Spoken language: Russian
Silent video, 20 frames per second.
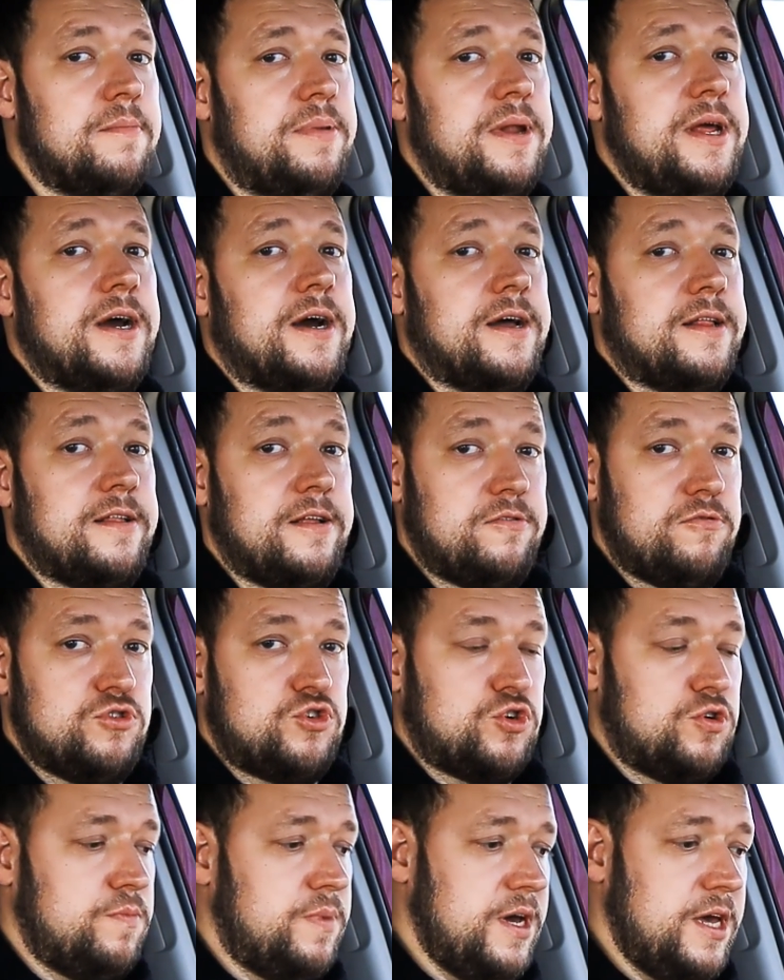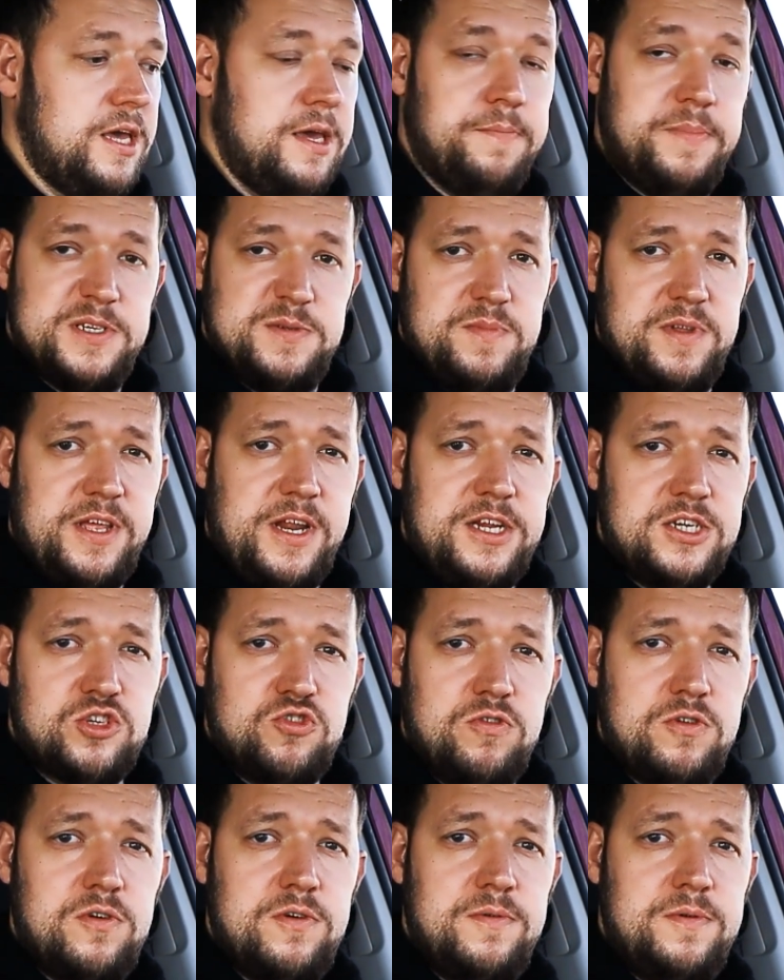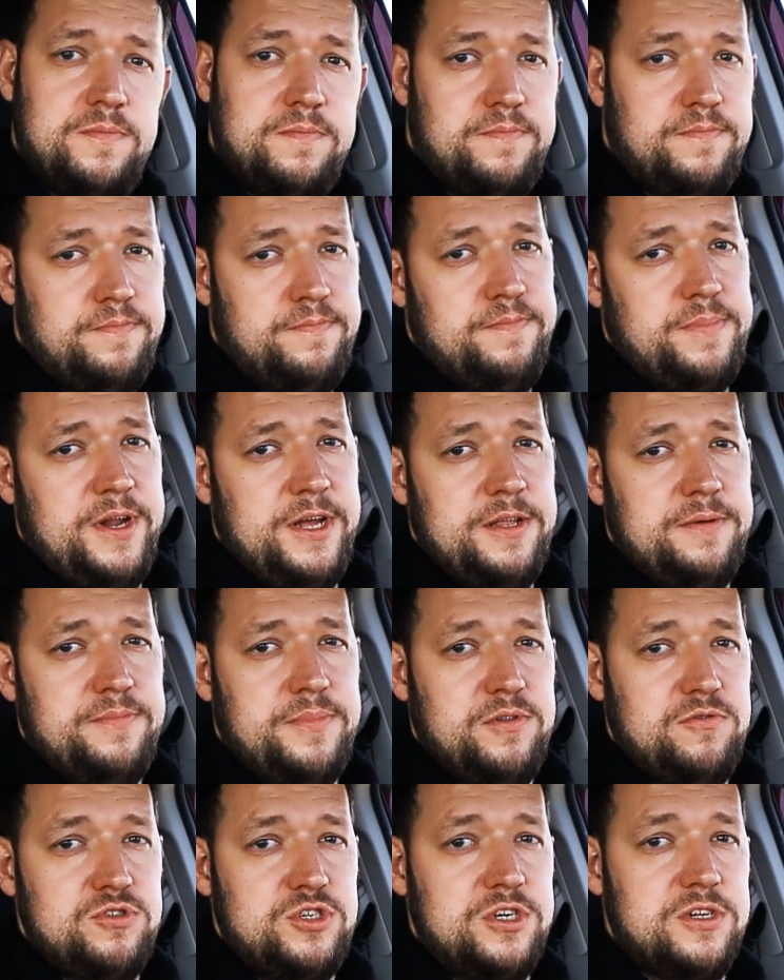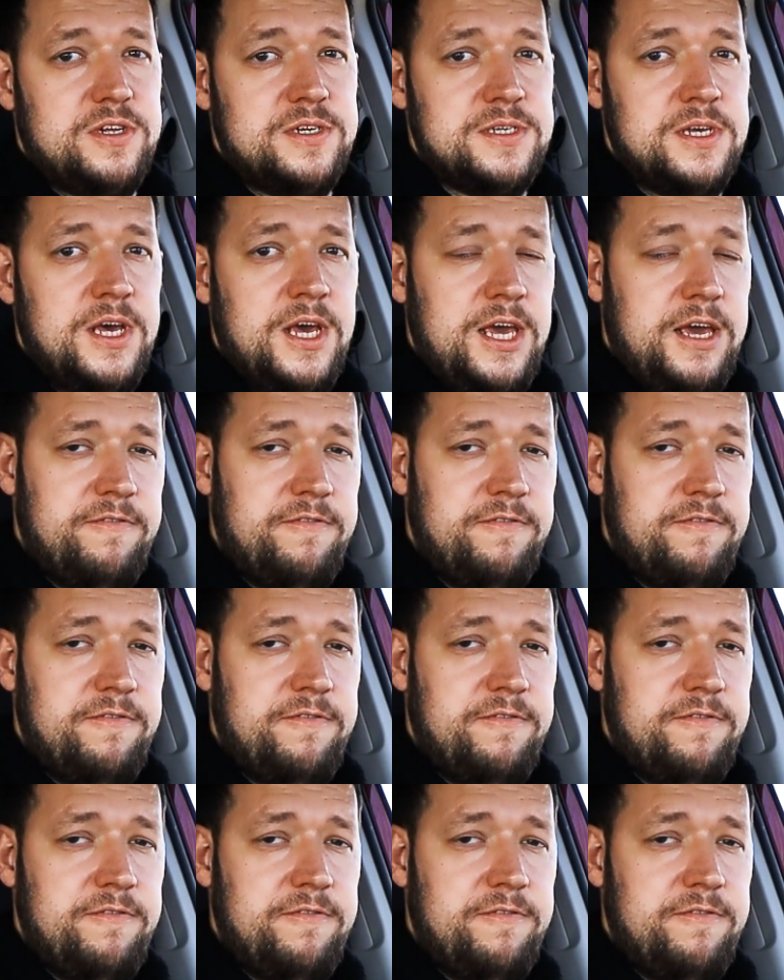приехать на точку Б и посмотреть, что при этом получилось.